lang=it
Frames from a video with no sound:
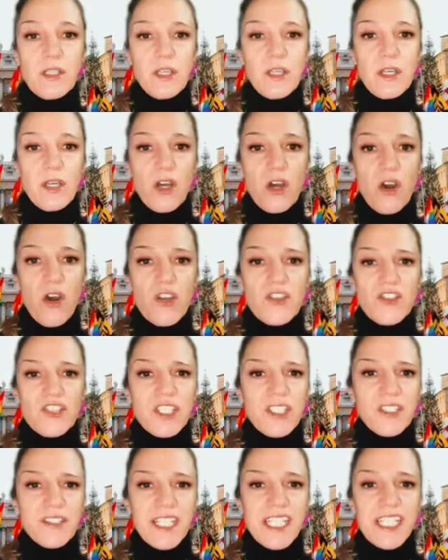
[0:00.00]
Oggi, il
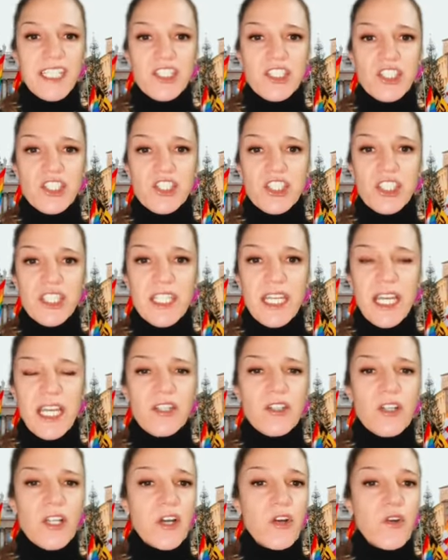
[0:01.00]
13 gennaio, la
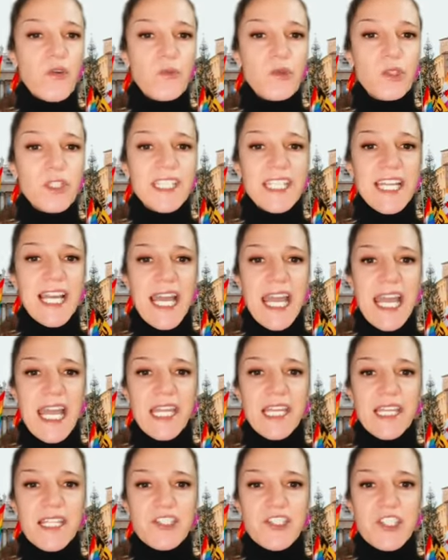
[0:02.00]
comunità
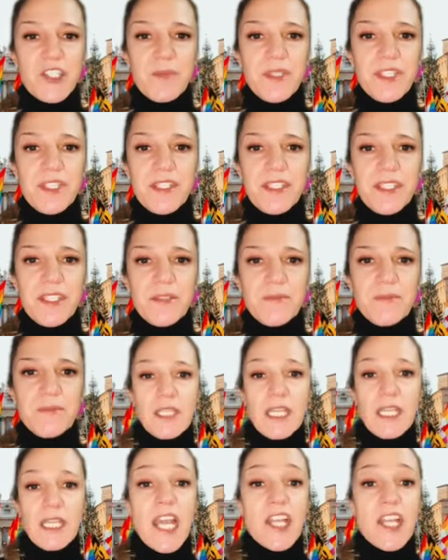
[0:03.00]
LGBT
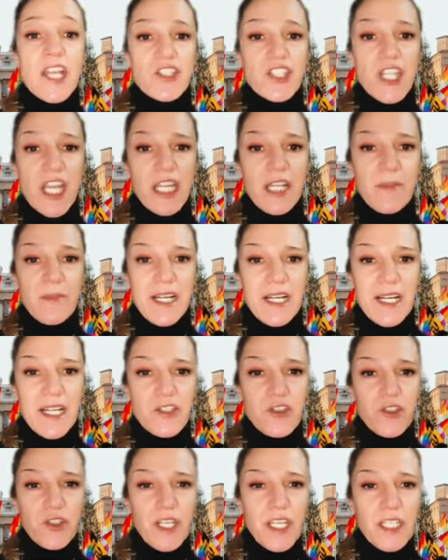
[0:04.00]
celebra la
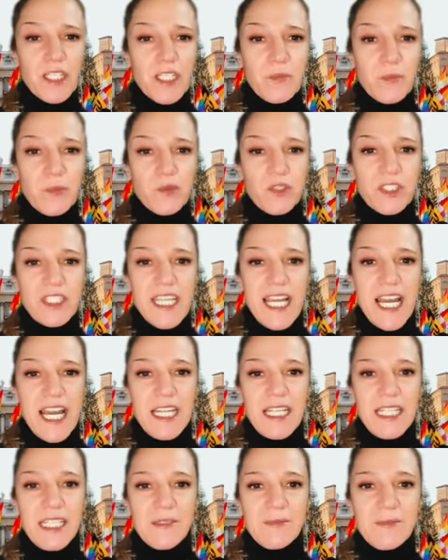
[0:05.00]
giornata mondiale
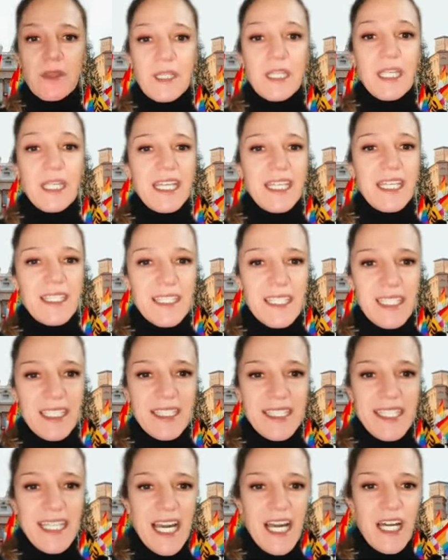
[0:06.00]
del
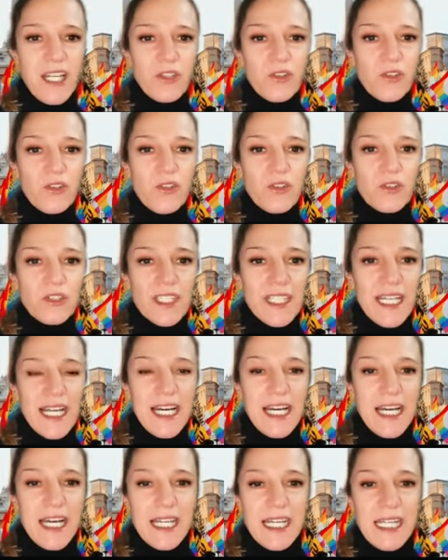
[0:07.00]
dialogo tra
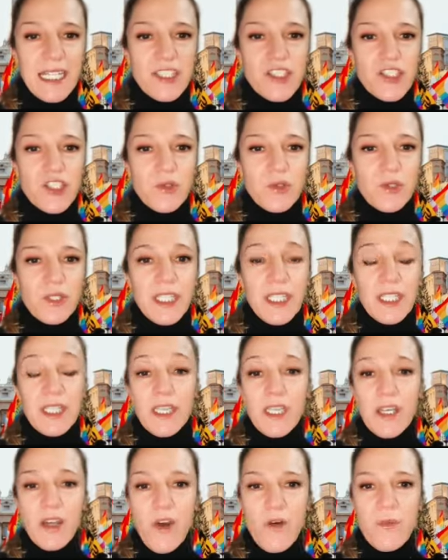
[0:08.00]
religioni e
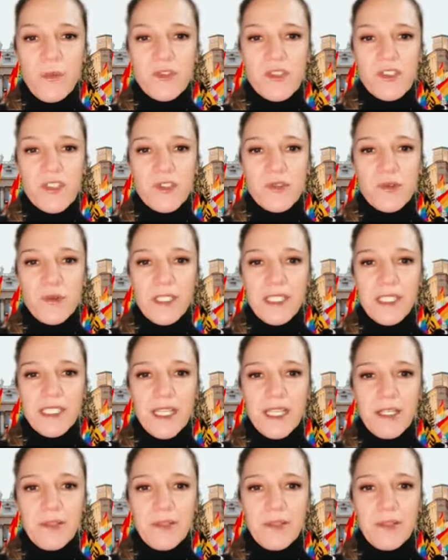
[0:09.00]
omosessualità.